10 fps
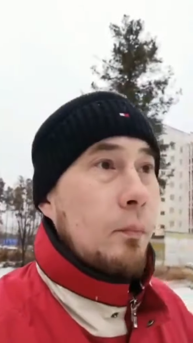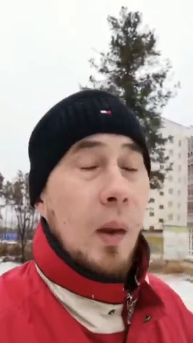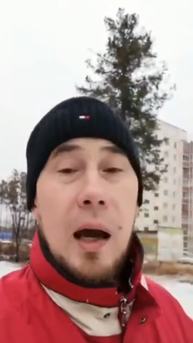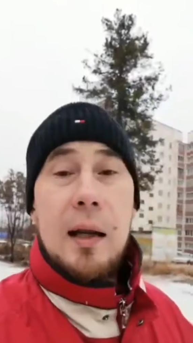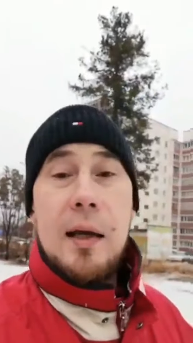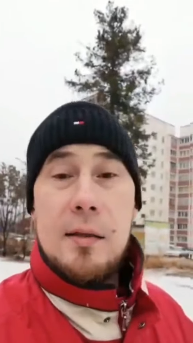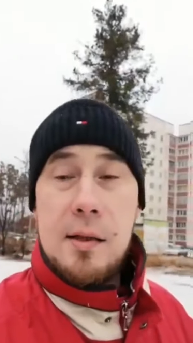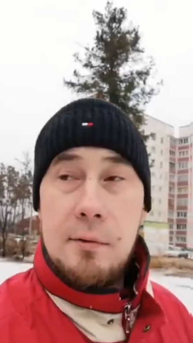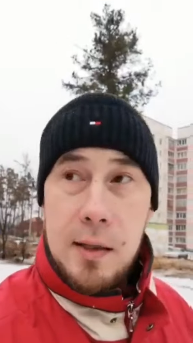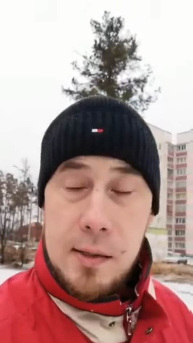
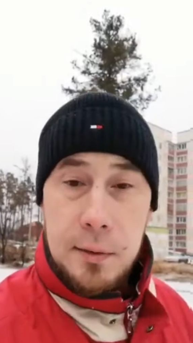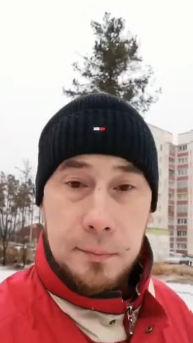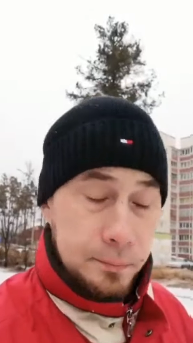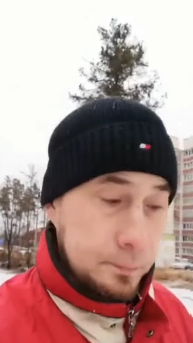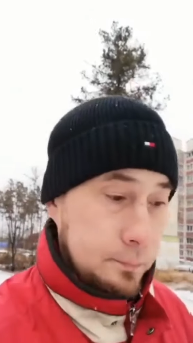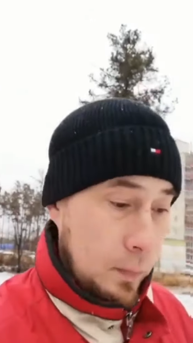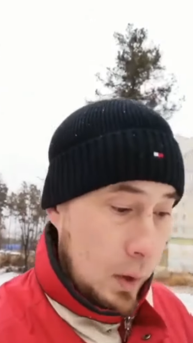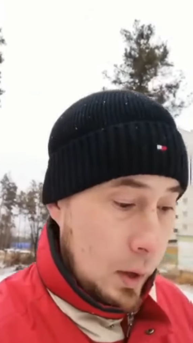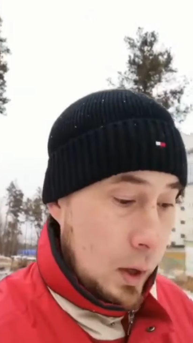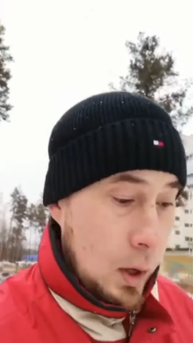организоваться,
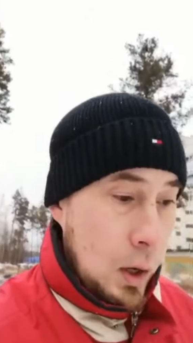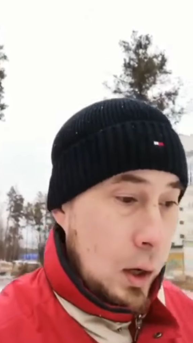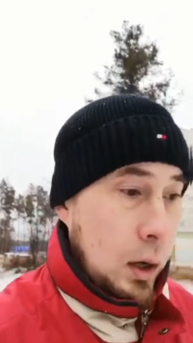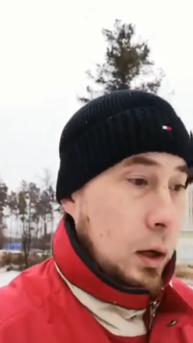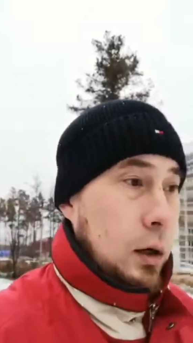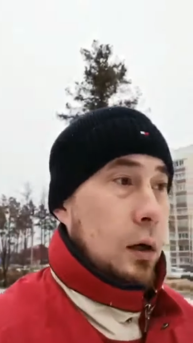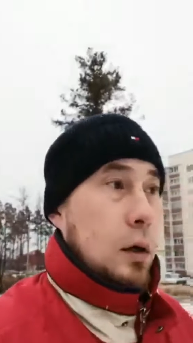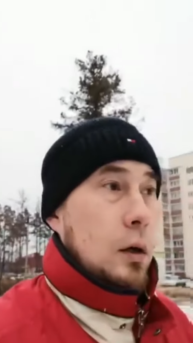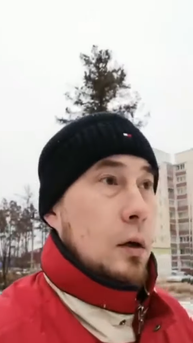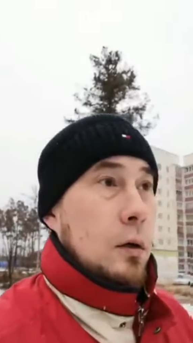
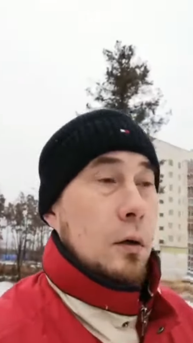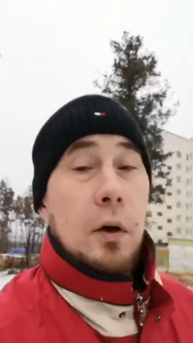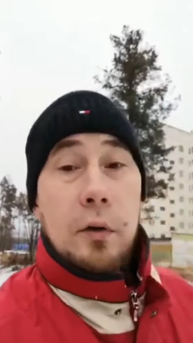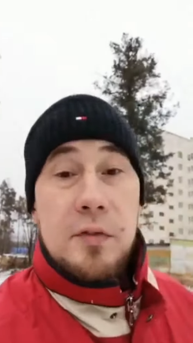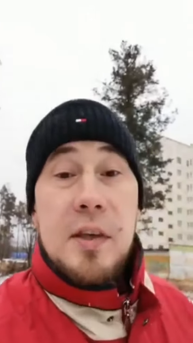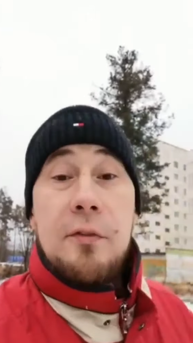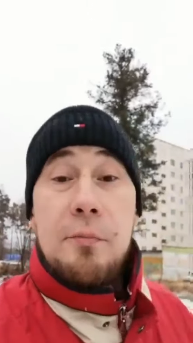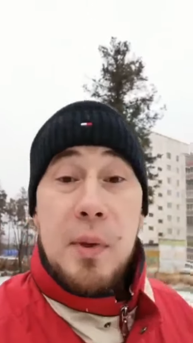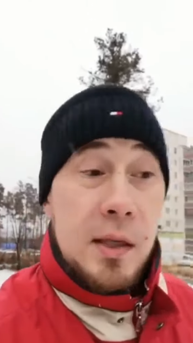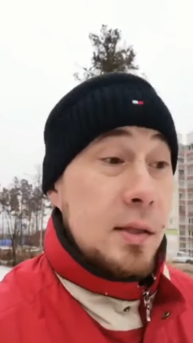э, все
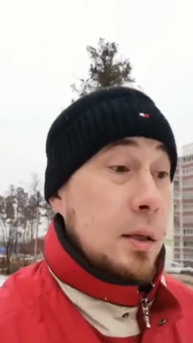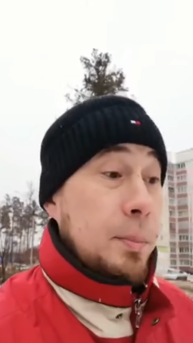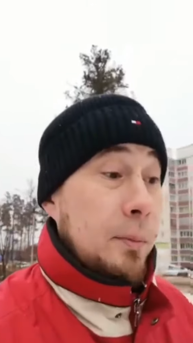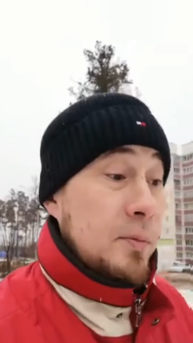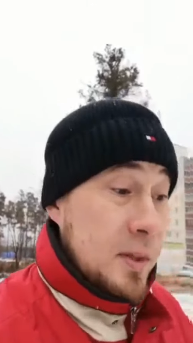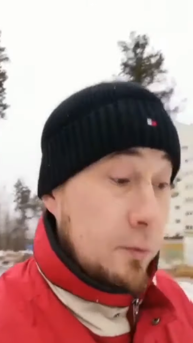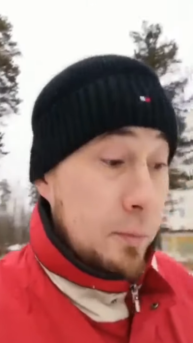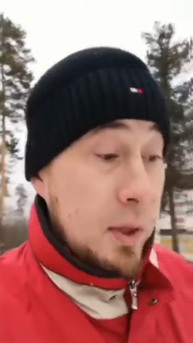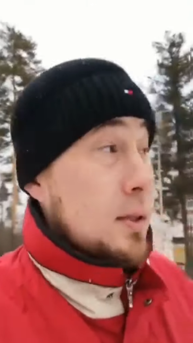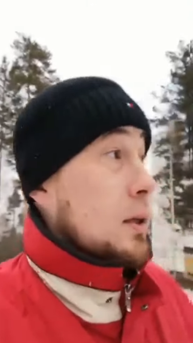вместе, прям все
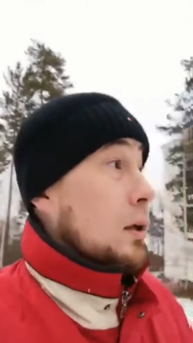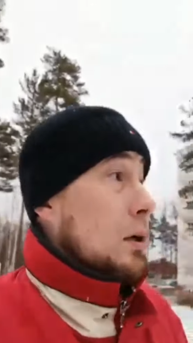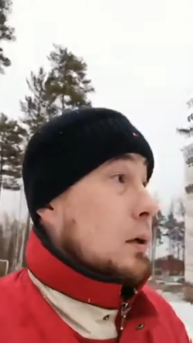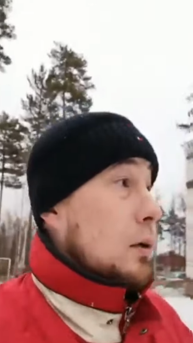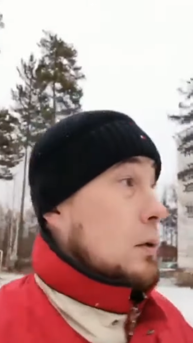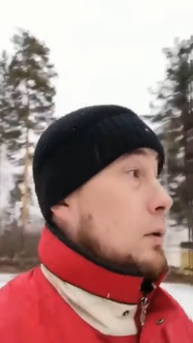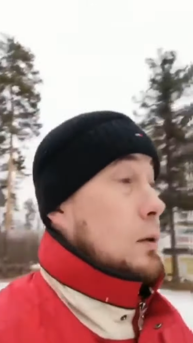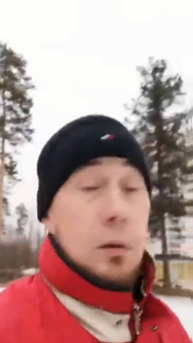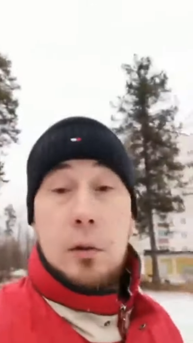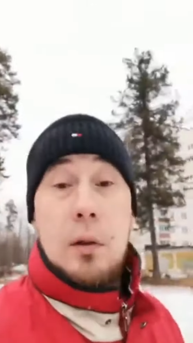вместе, э,